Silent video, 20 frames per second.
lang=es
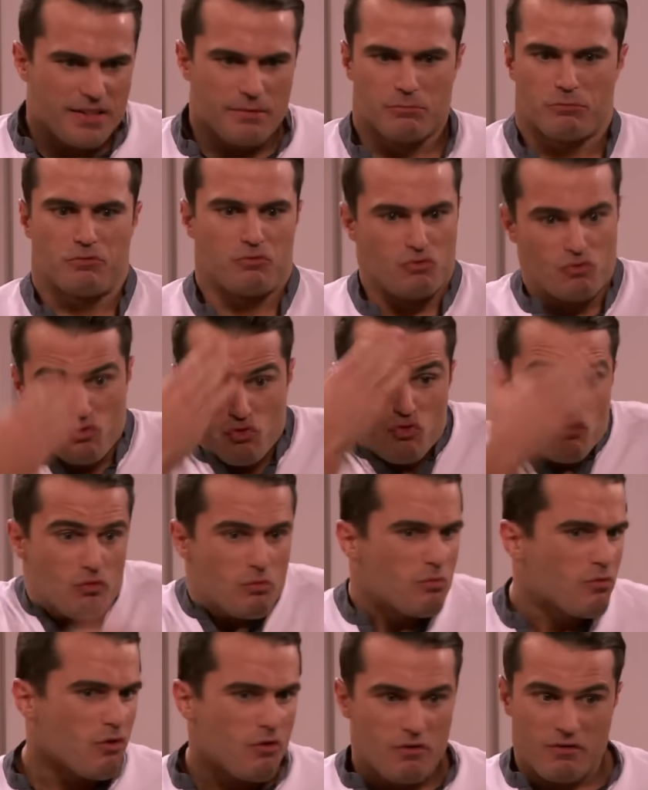manejar
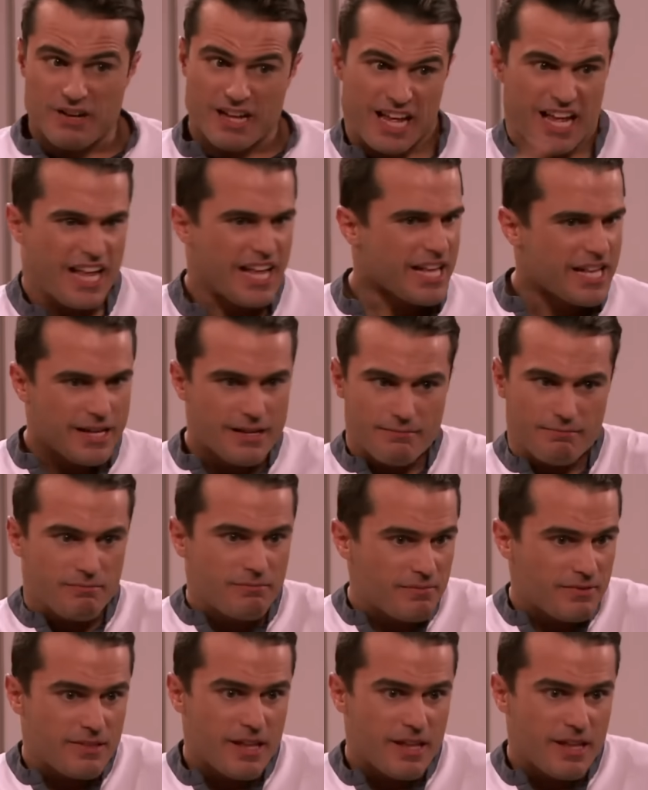bien esta situación.